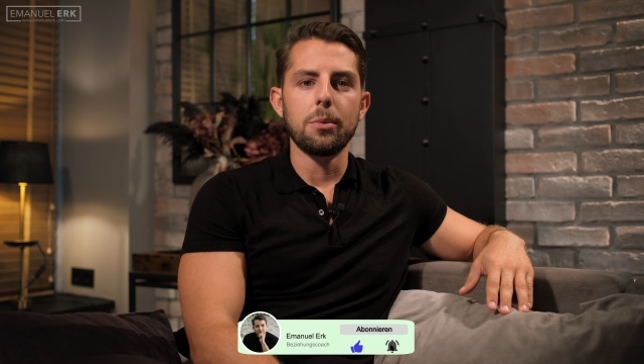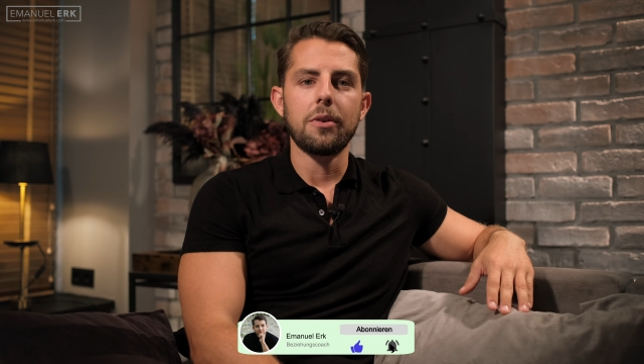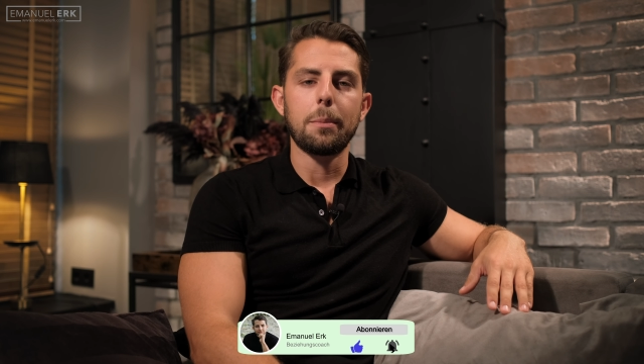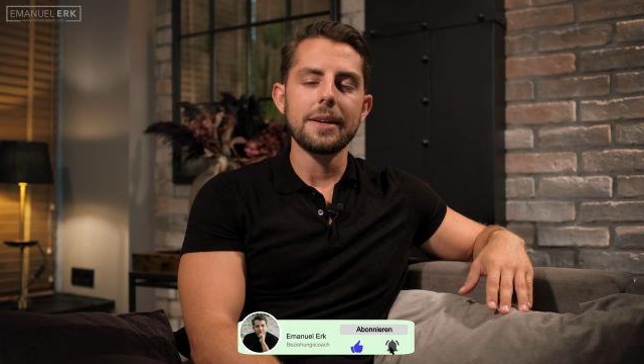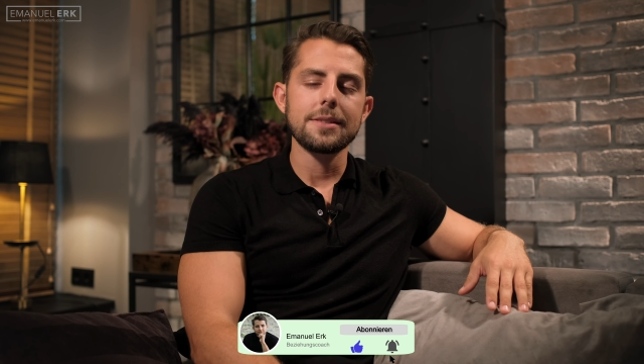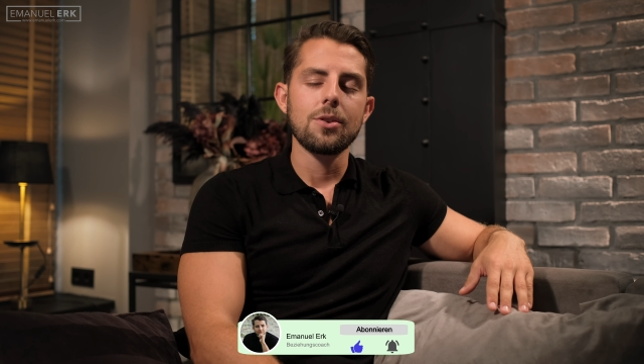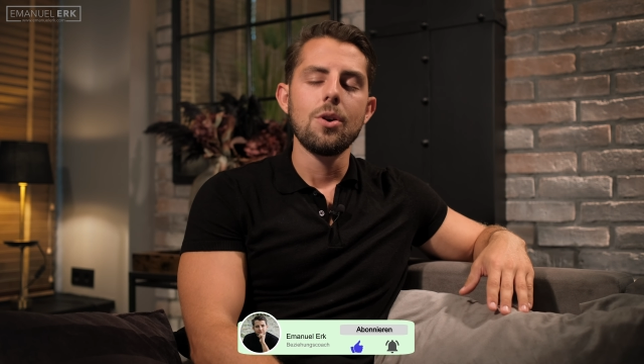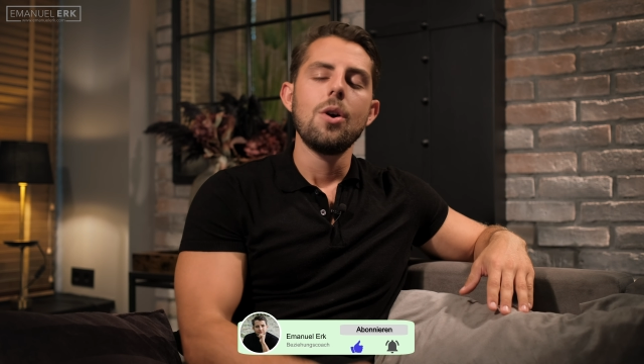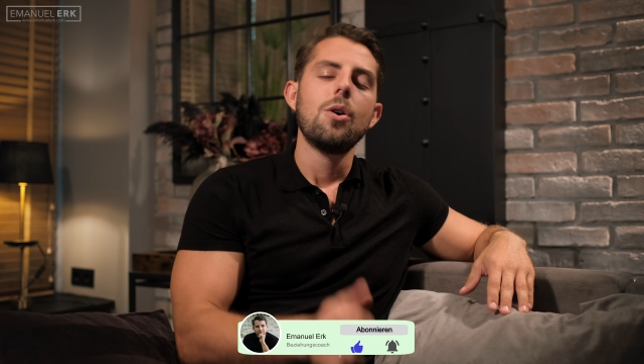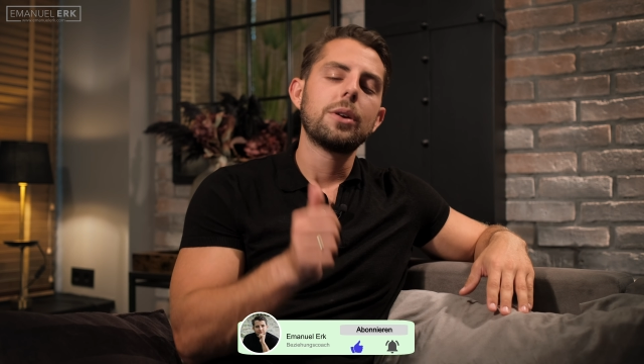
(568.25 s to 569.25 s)
verpasst
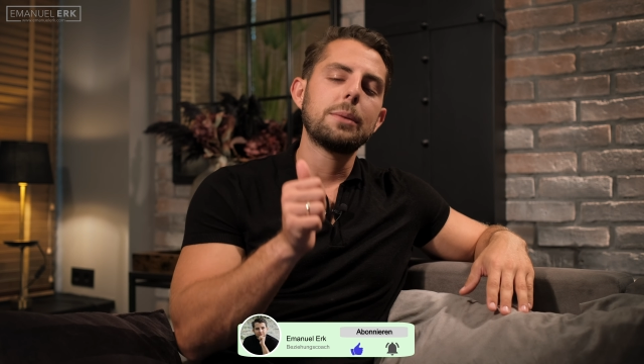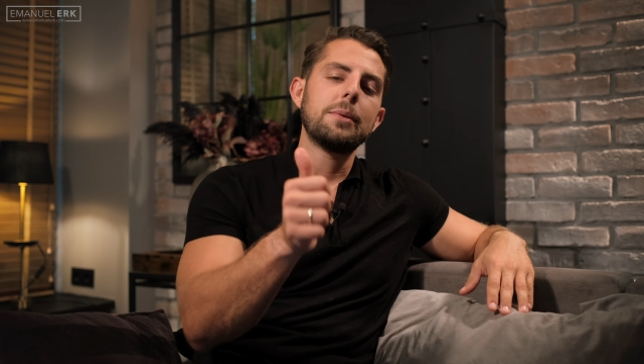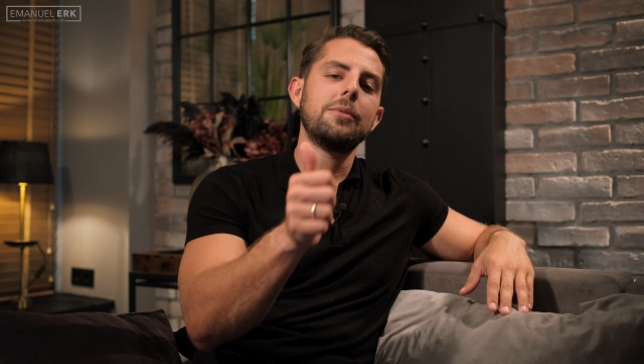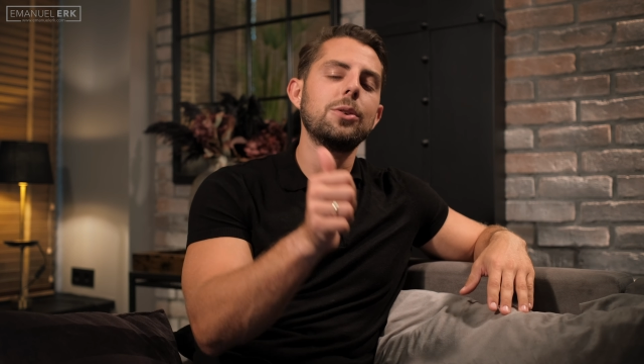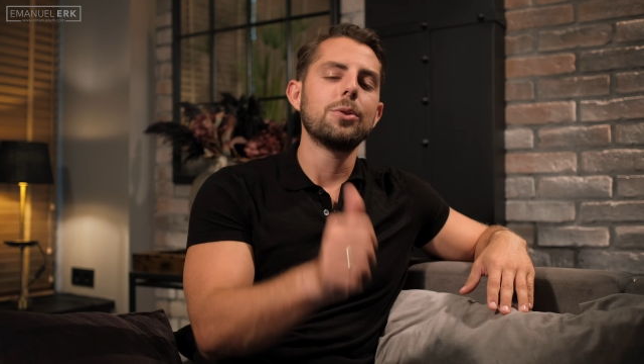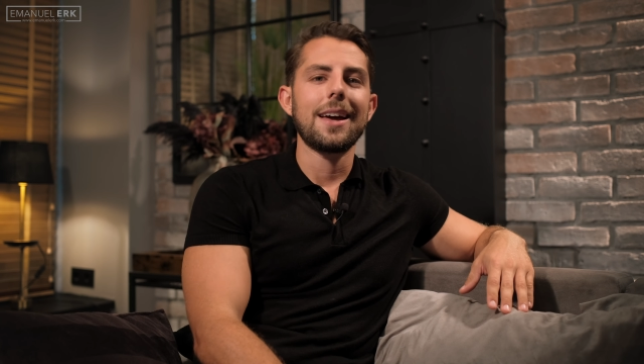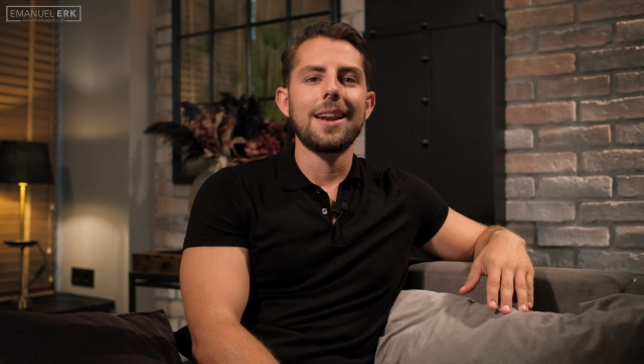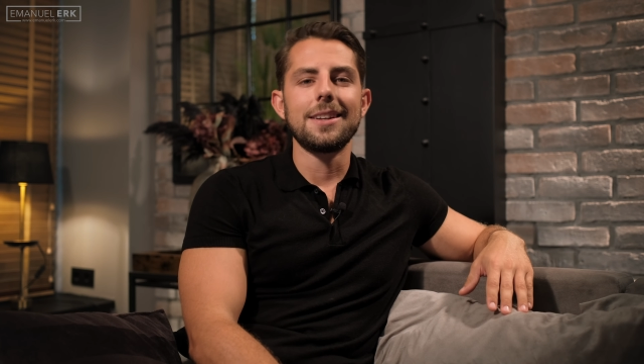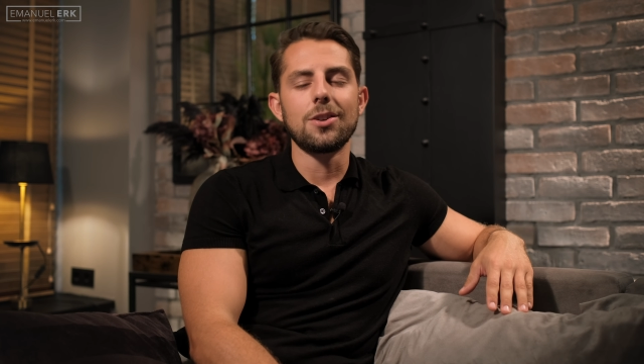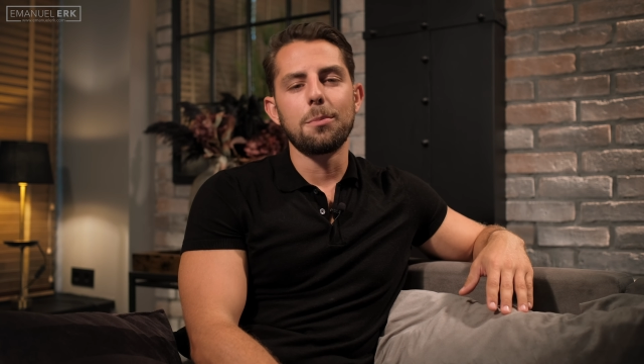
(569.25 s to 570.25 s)
und gib dem Video gerne
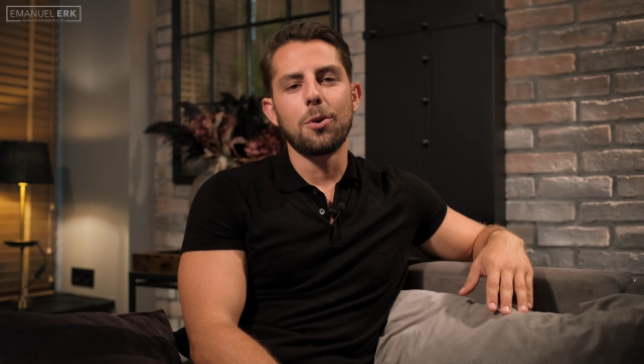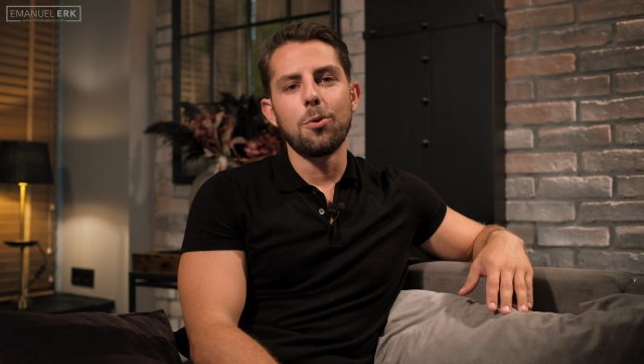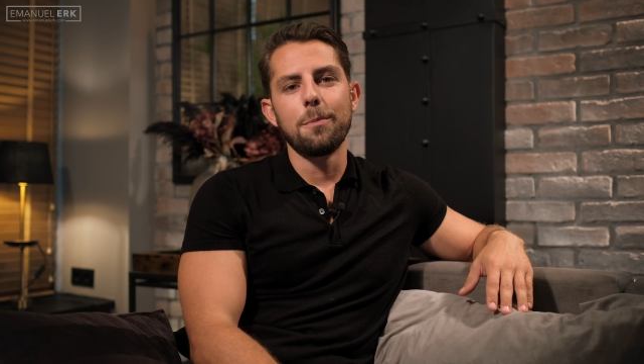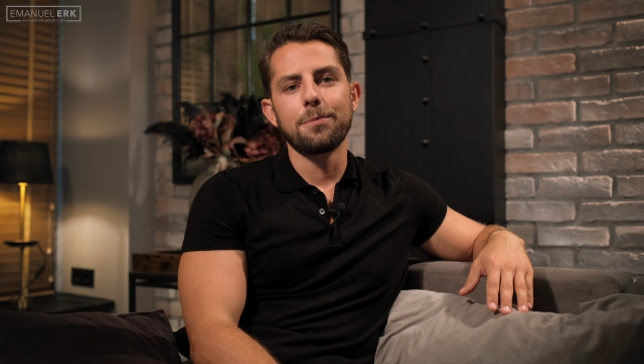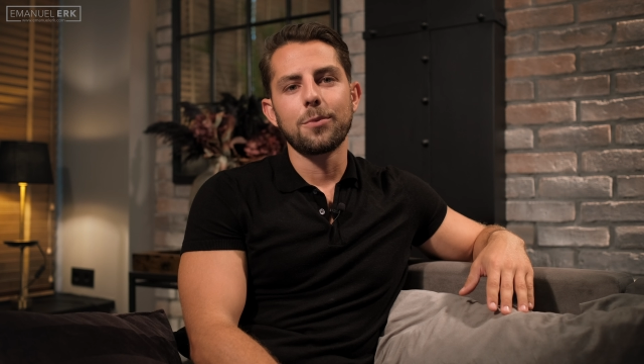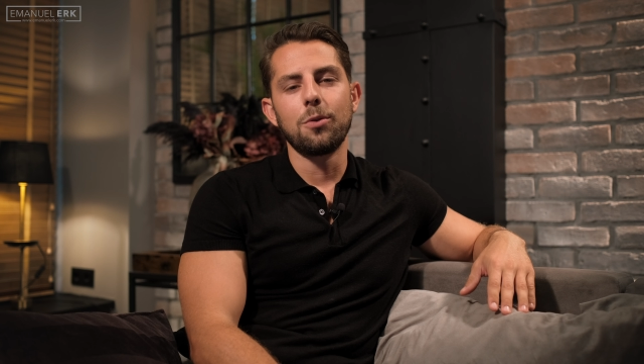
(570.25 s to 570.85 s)
einen Daumen nach oben.